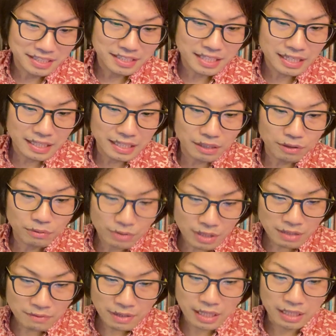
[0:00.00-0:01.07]
で、こ
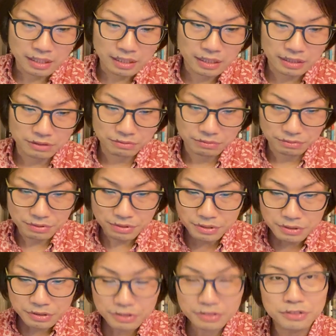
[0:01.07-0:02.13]
れは、あの、
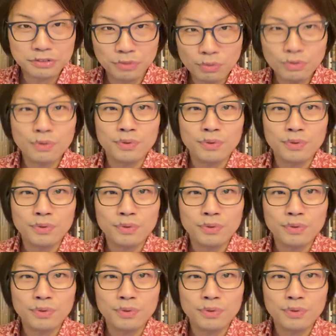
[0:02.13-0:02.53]
ど